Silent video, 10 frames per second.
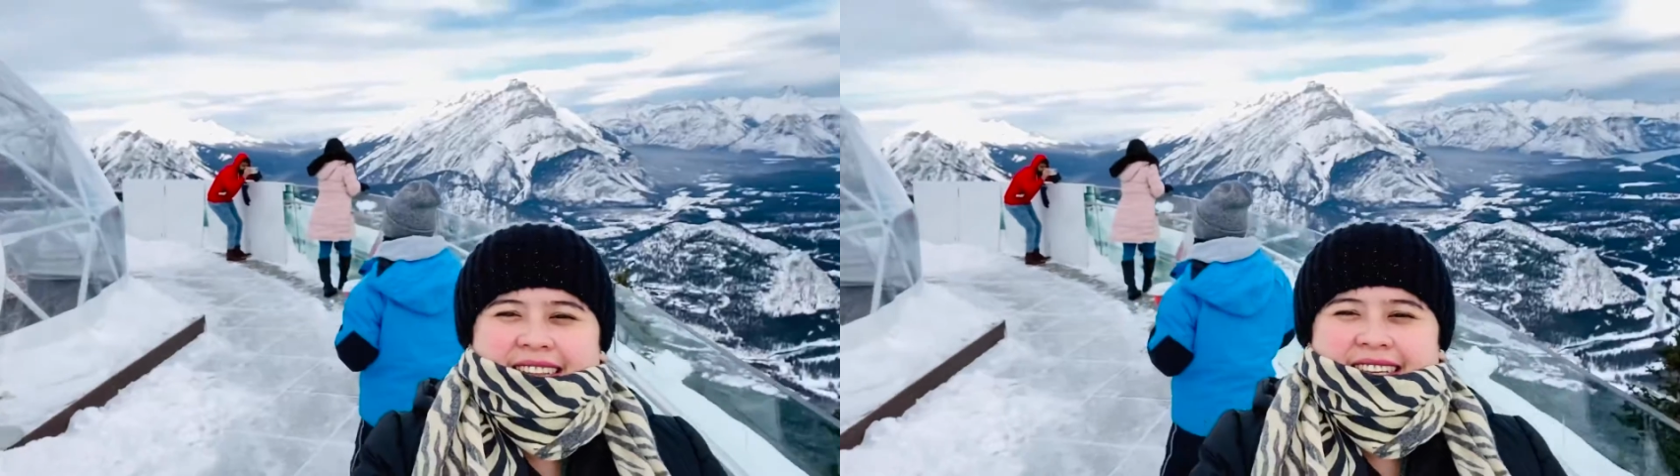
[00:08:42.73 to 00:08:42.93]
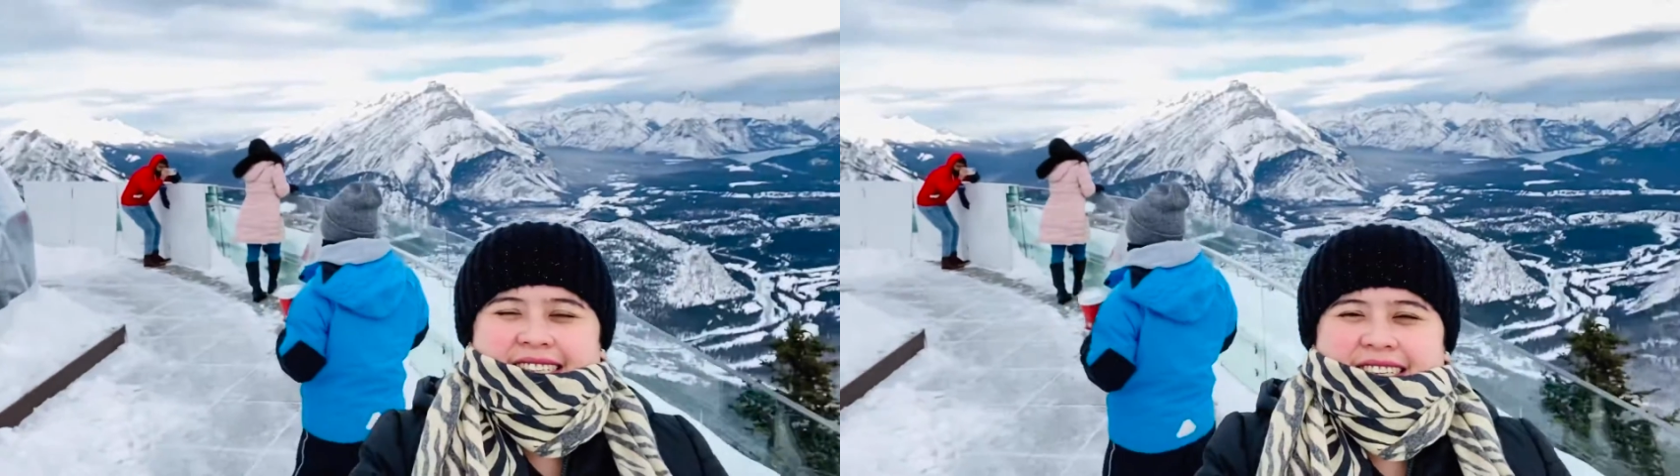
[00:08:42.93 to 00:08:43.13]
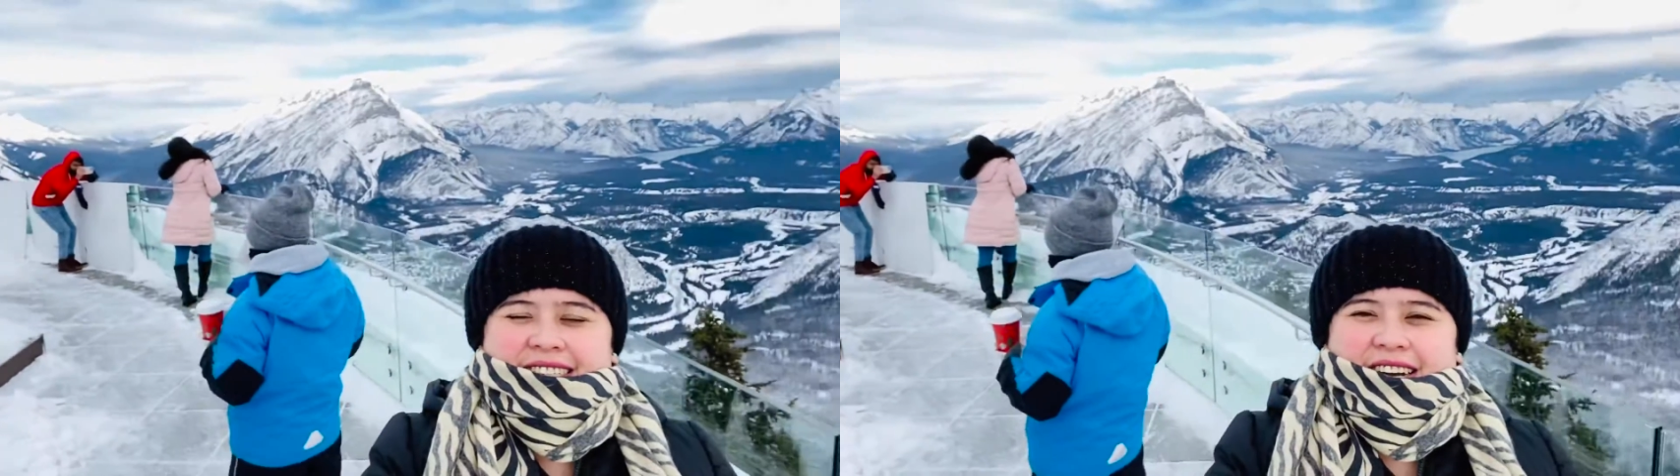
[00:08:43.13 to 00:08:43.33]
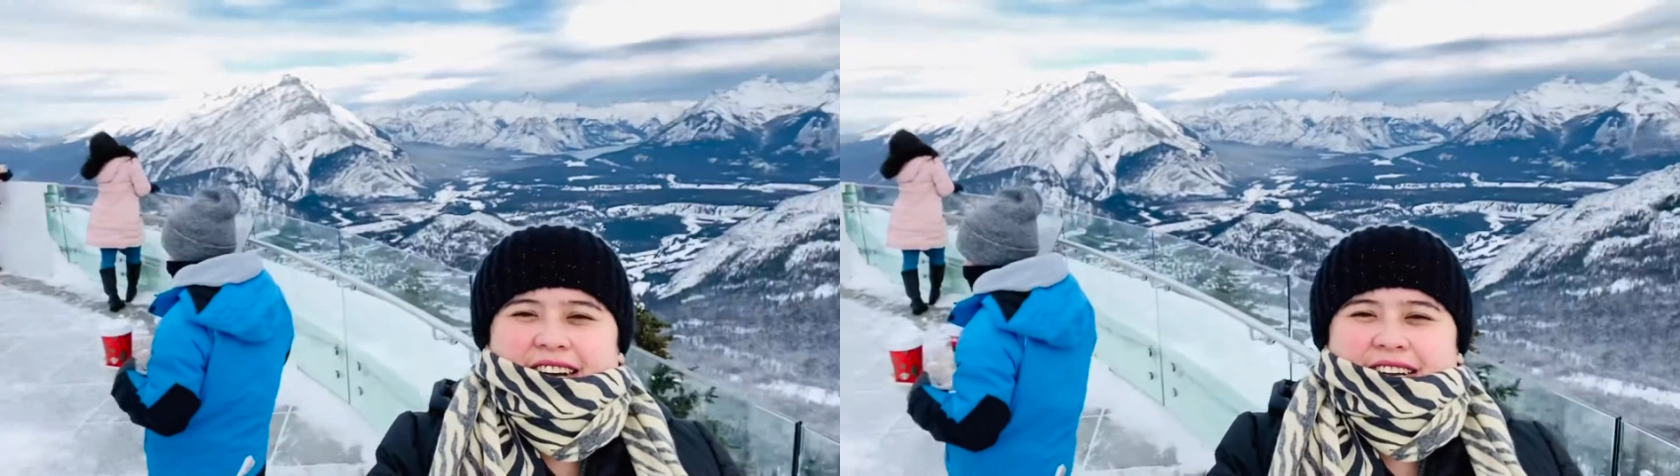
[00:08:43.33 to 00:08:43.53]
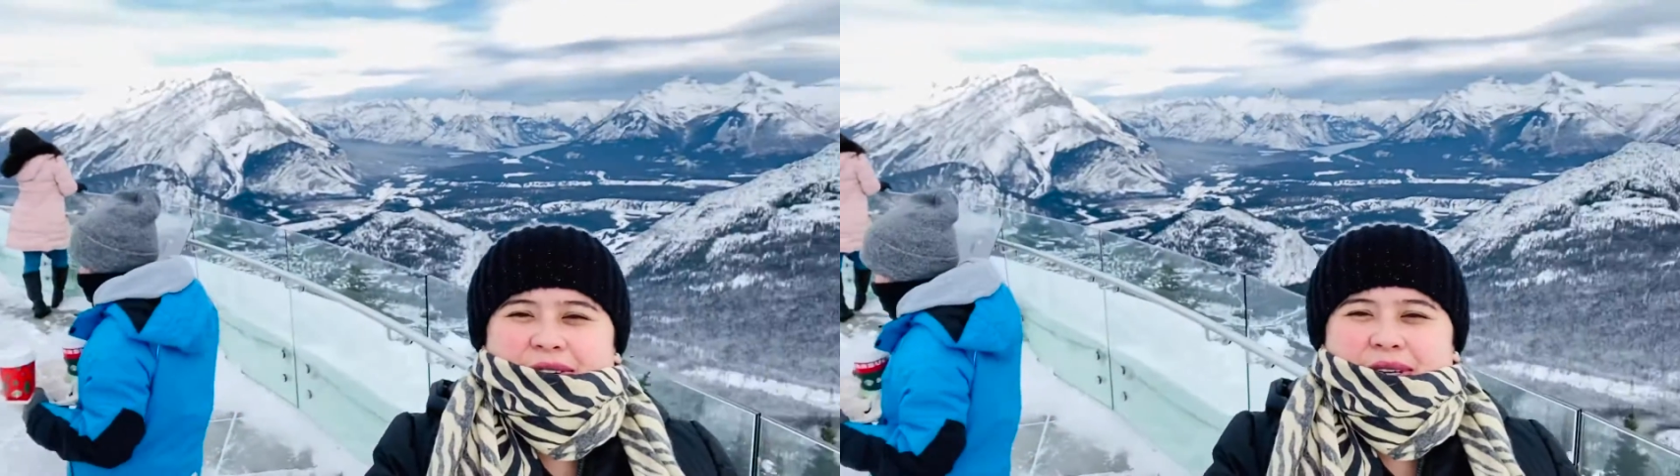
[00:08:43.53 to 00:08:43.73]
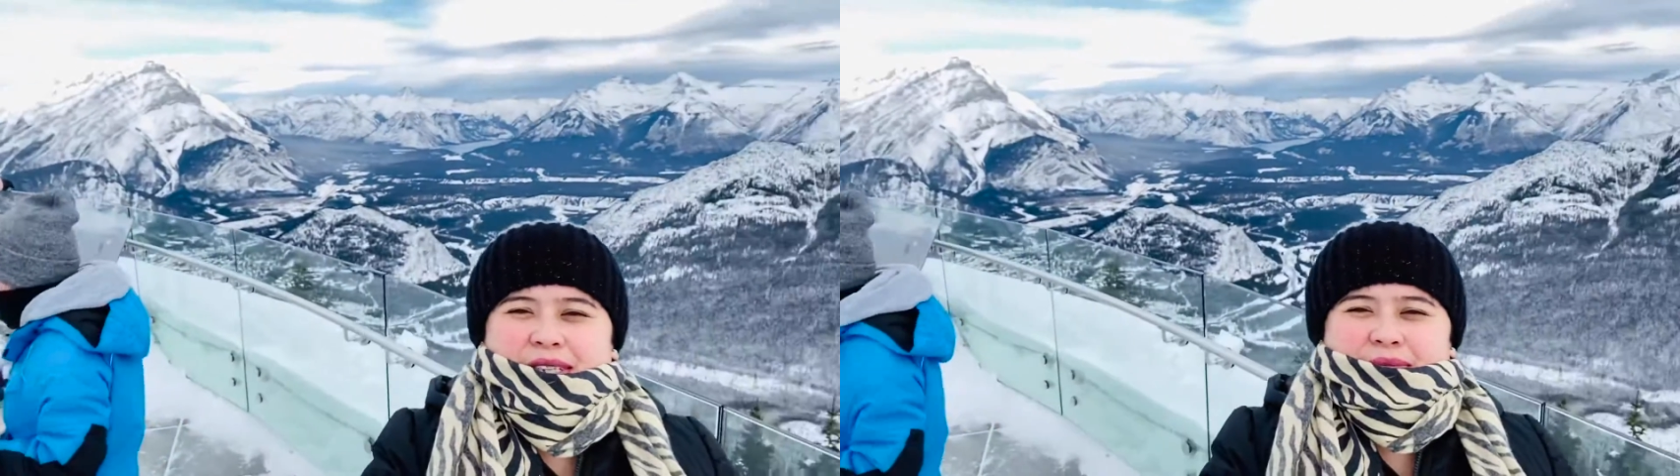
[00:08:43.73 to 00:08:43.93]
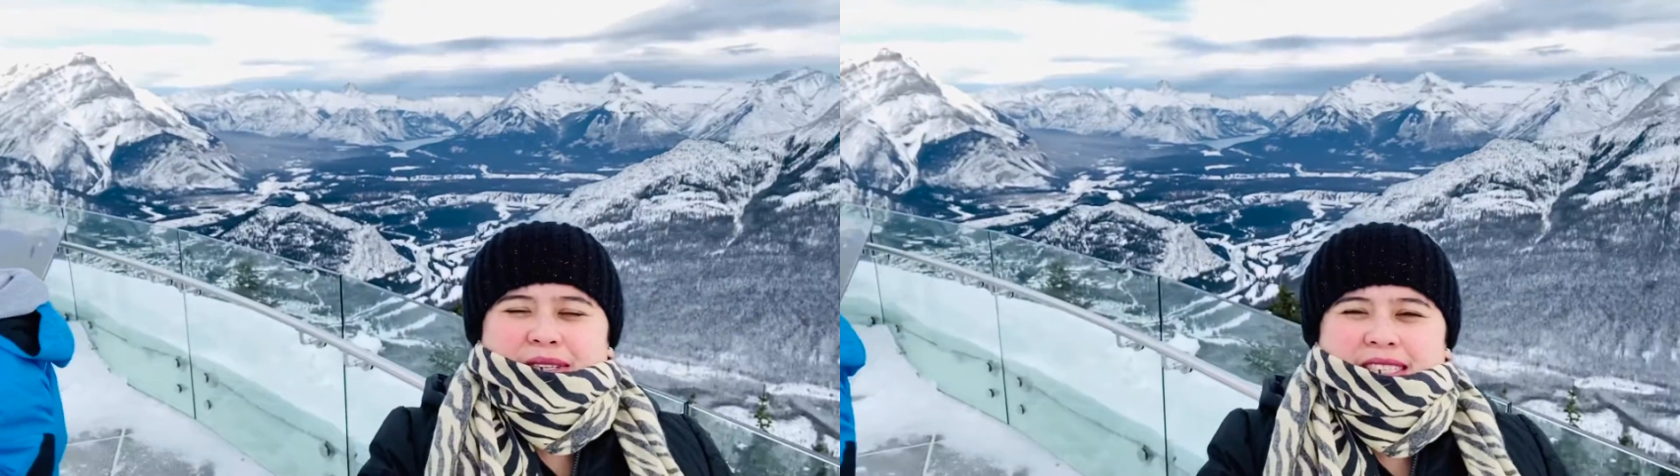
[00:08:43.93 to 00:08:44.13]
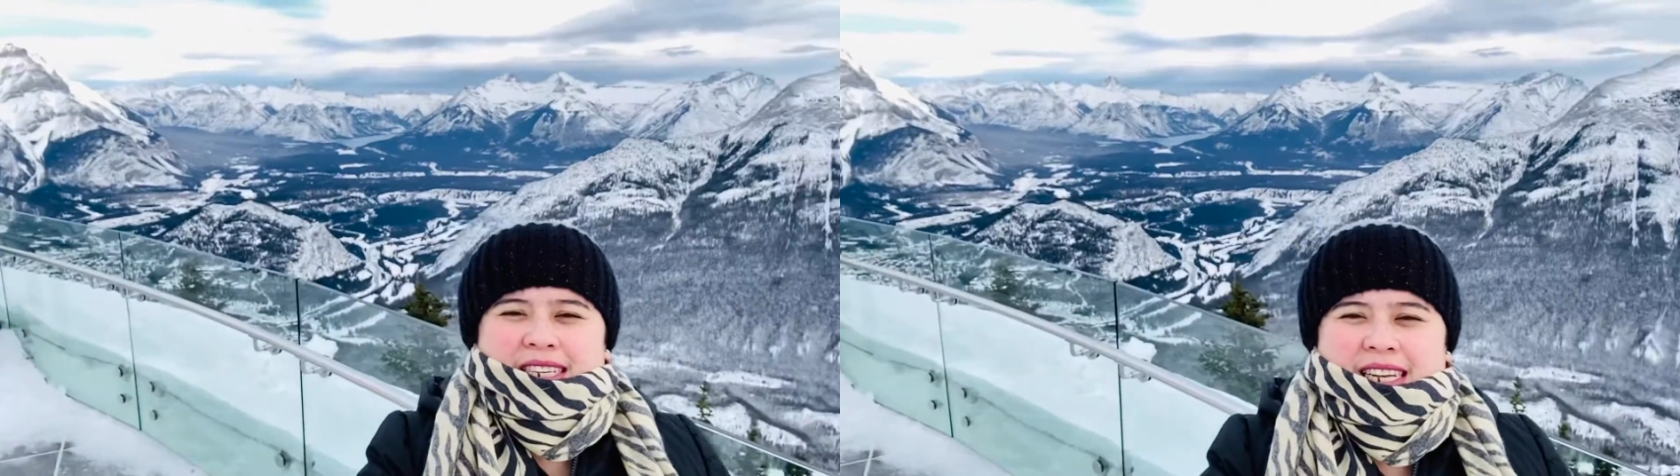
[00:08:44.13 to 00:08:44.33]
This is our
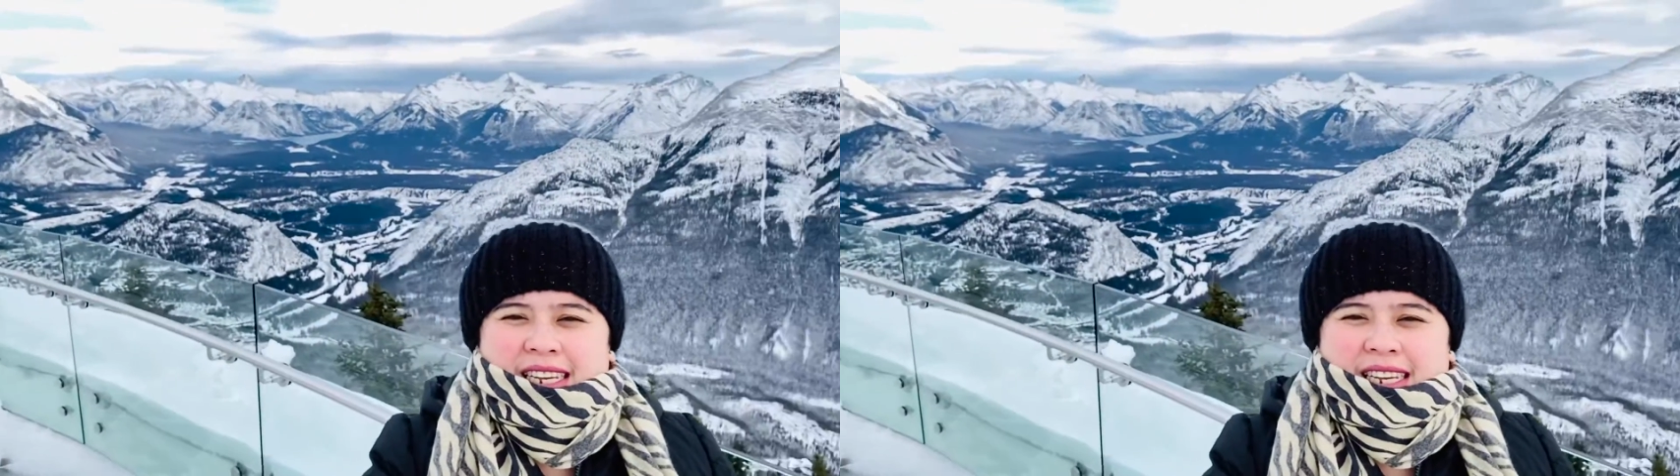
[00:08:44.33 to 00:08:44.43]
Christmas,